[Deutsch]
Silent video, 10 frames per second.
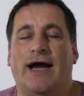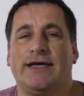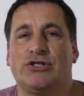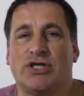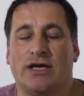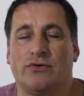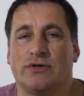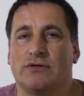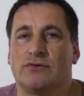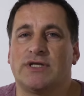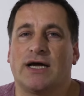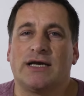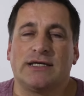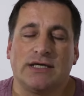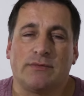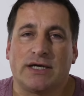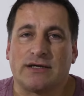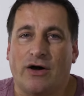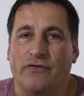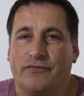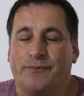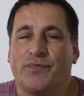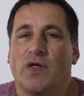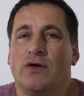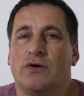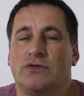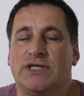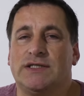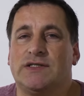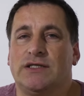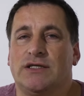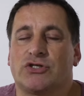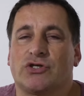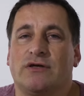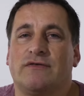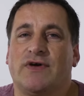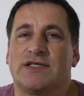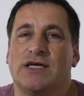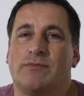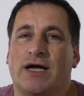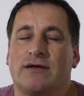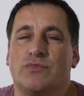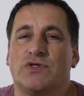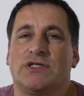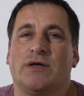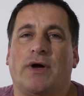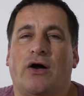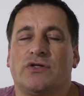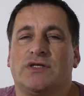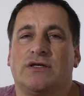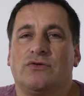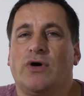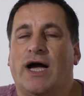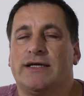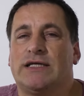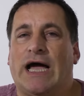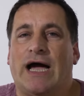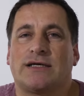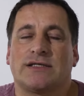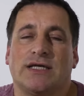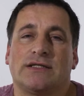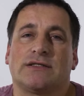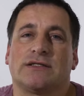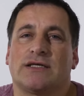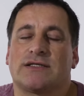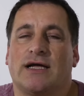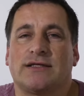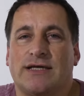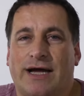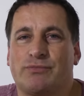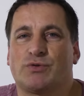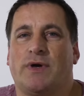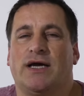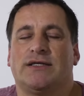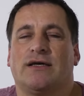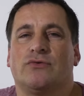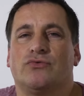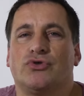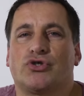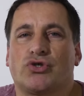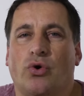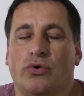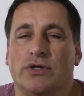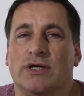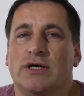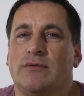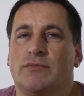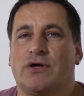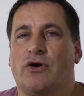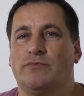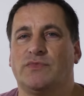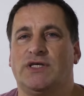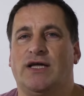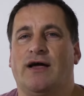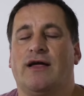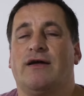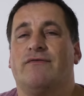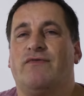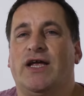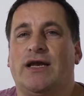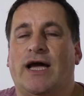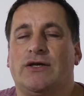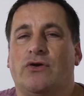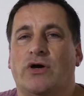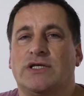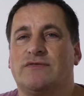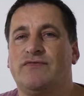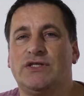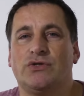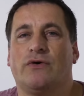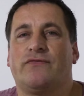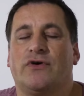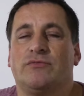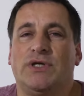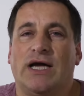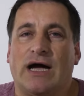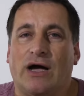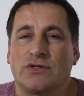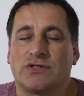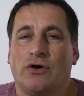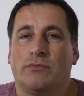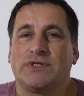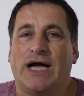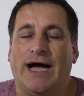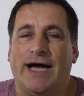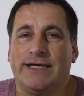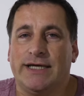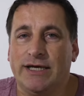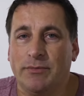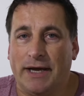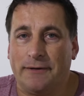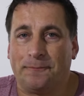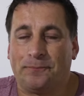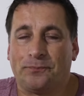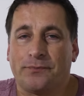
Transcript: Einstellungen und da klickt ihr mal drauf. Und jetzt seht ihr schon, was ihr machen müsst. Ihr braucht hier nur einen Haken setzen, das Ganze abspeichern und schon bekommt ihr, wenn ein neues Video von mir rauskommt, eine E-Mail.